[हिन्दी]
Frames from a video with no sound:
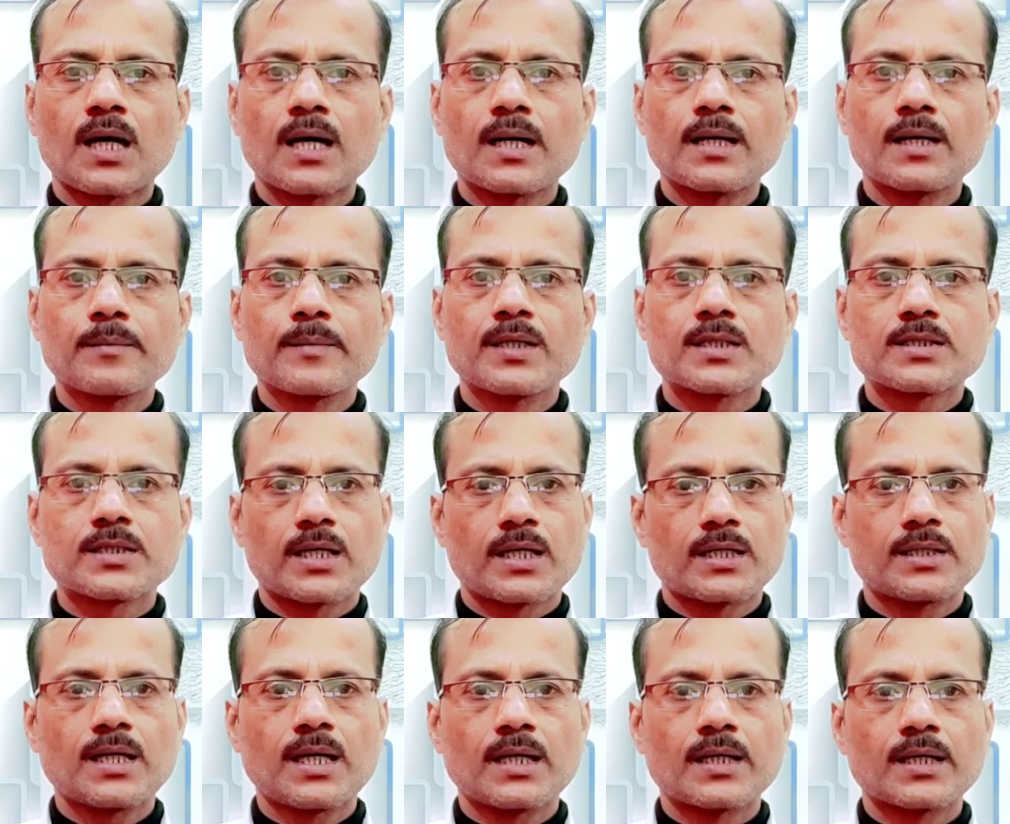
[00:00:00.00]
थाने में
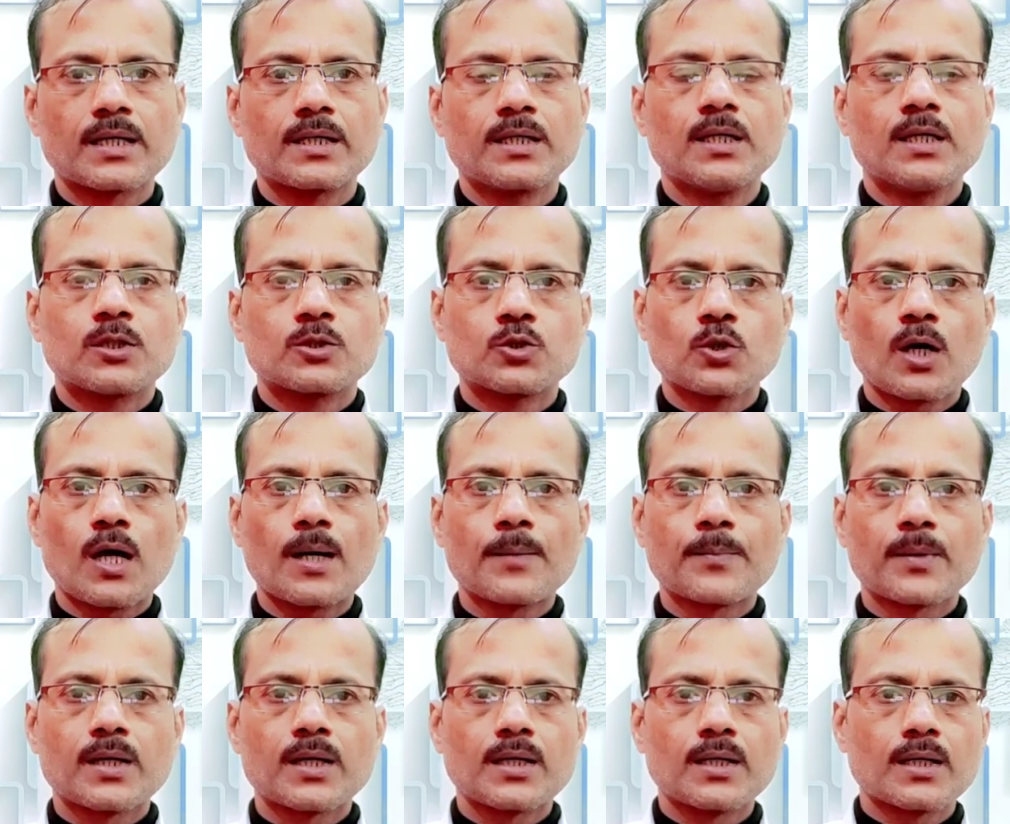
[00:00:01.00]
चले जाएंगे जो
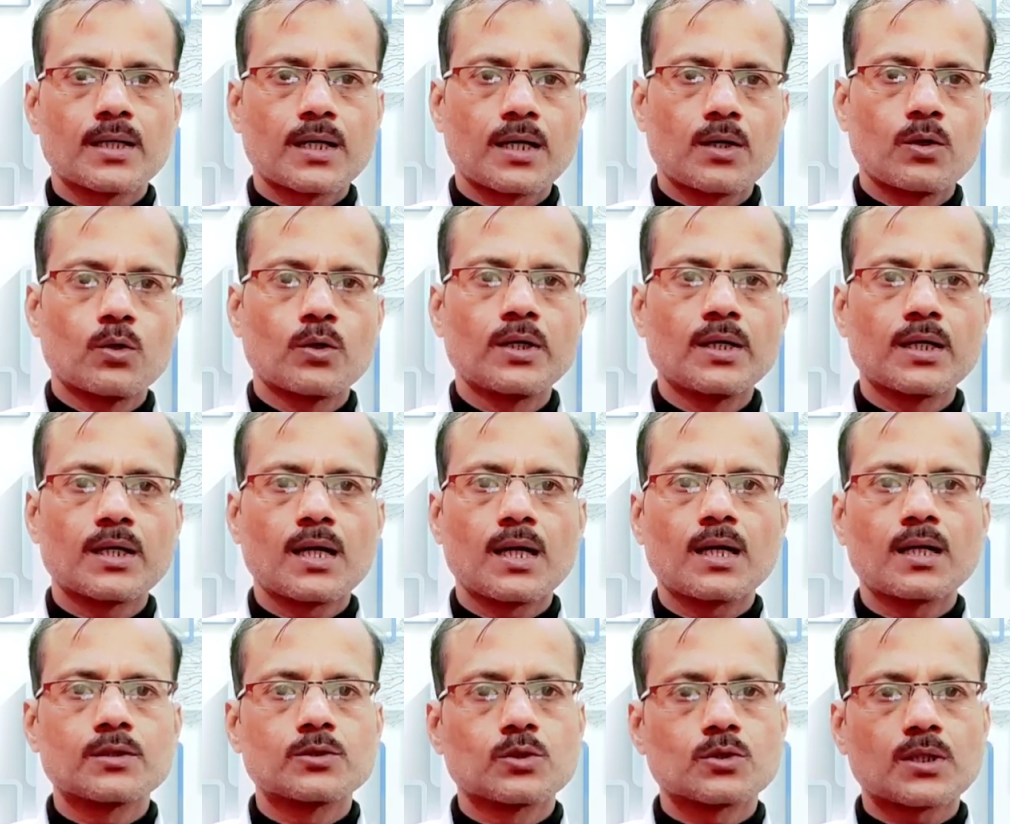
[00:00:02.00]
आपके कॉलोनी
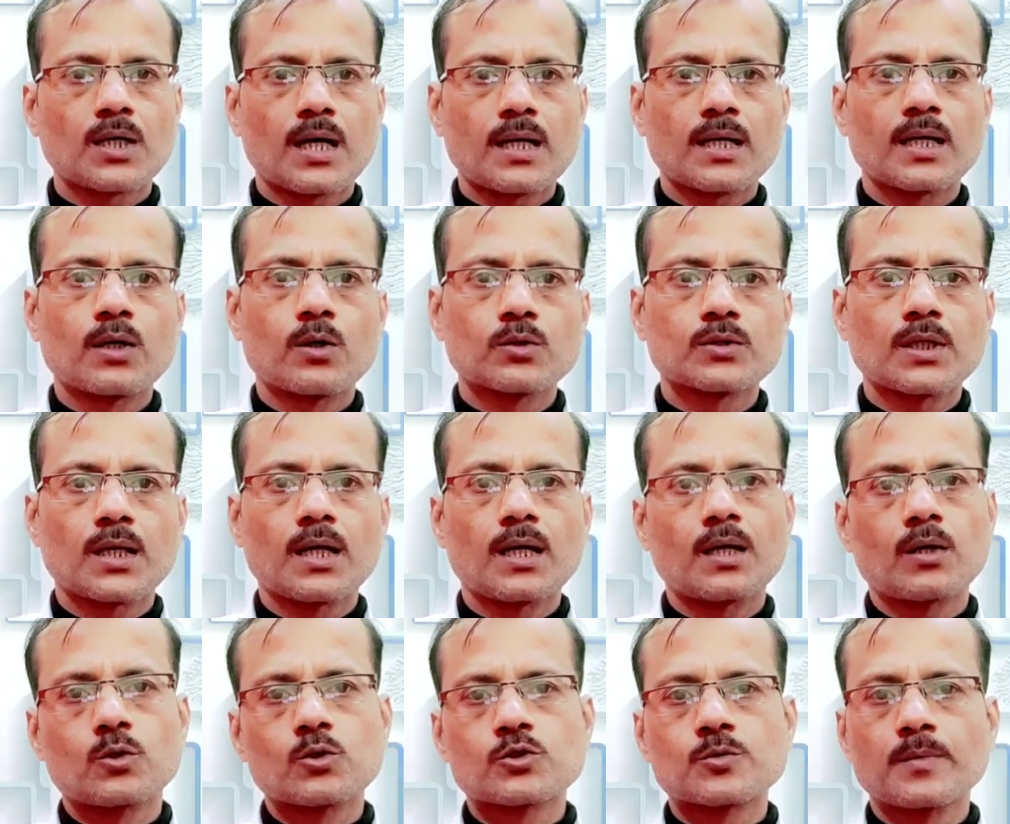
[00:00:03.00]
का जो थाना होता
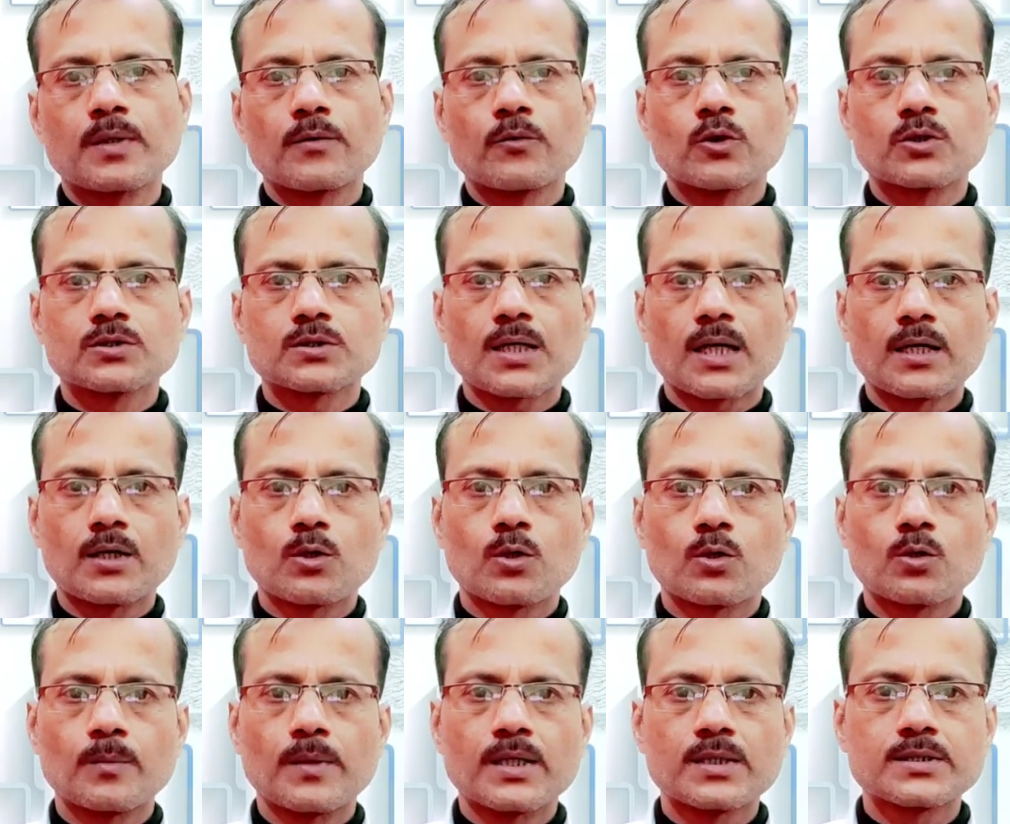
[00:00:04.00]
है उसमें वो सारे
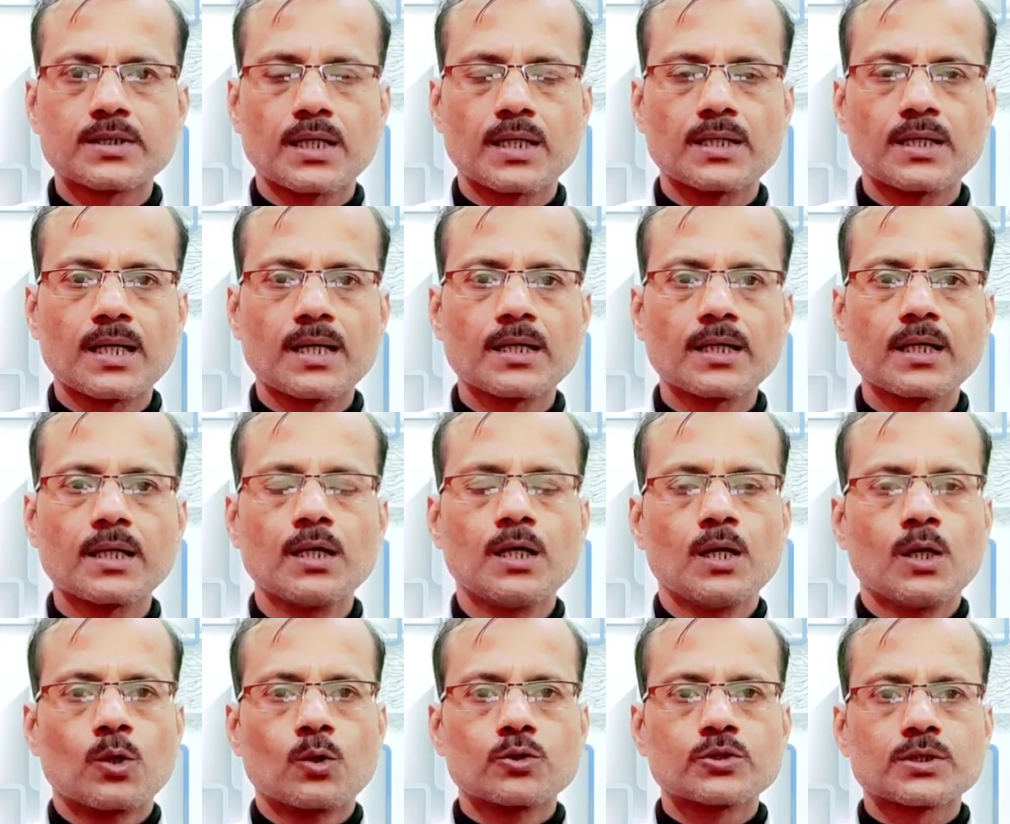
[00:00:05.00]
डॉक्यूमेंट चले जाएंगे
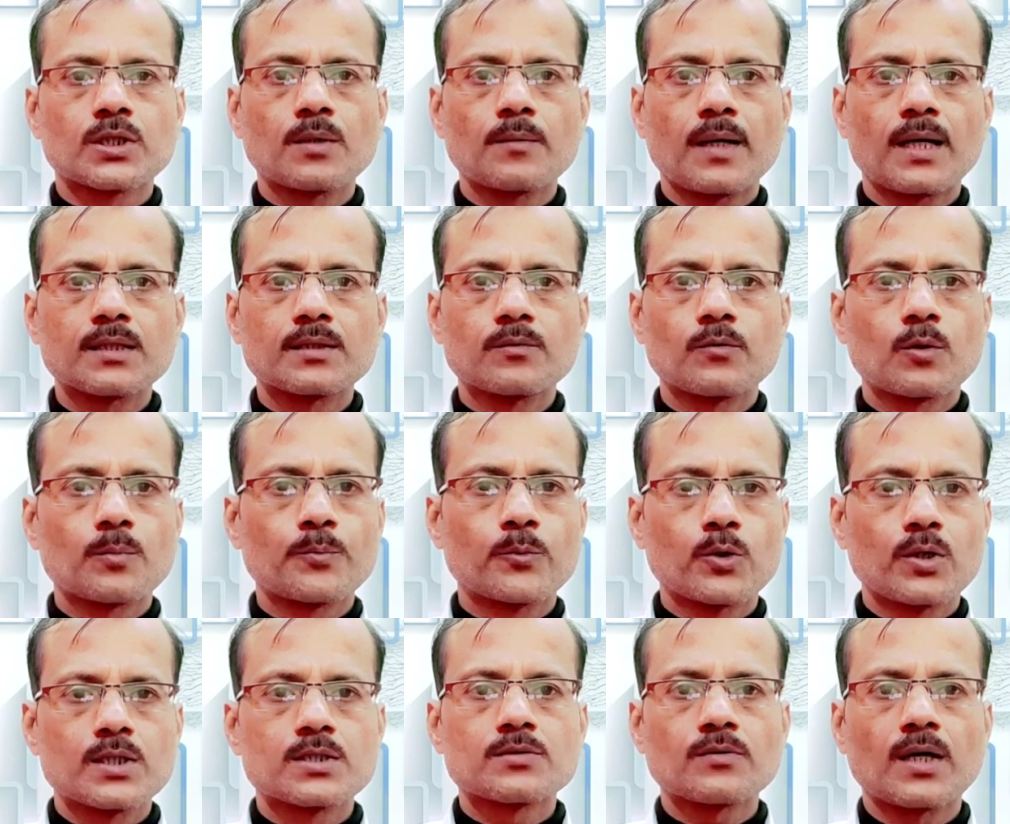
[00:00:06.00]
उसके बाद वो
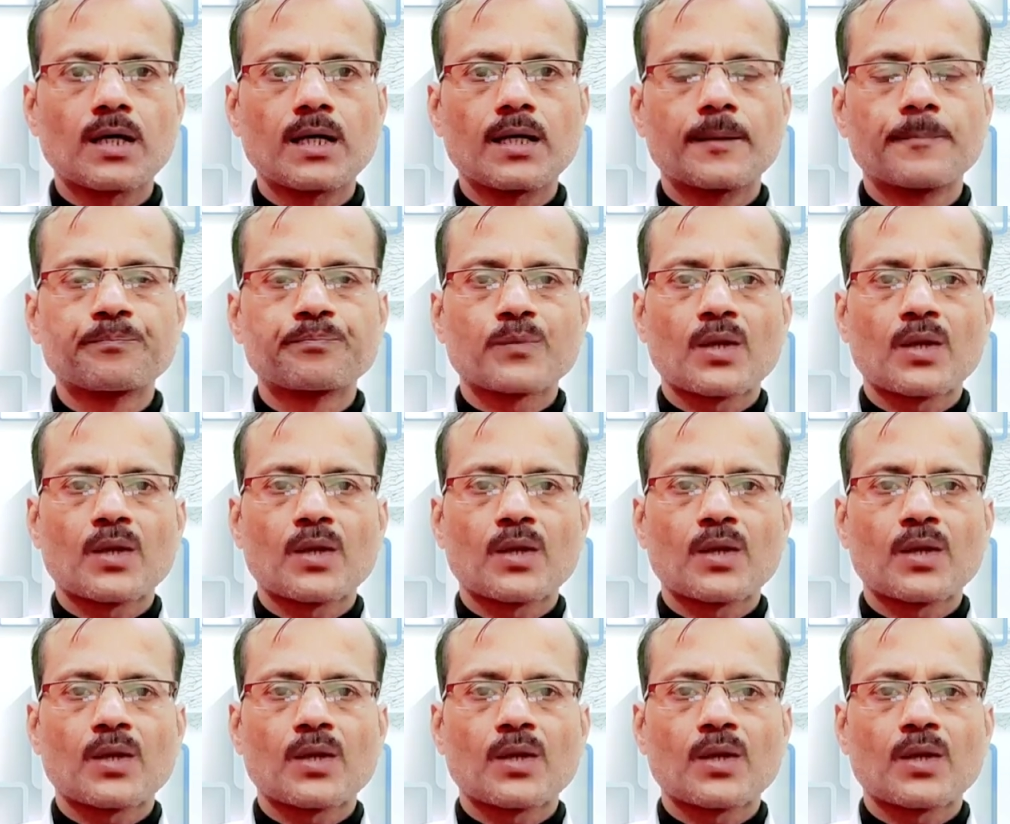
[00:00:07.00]
पुलिस वाले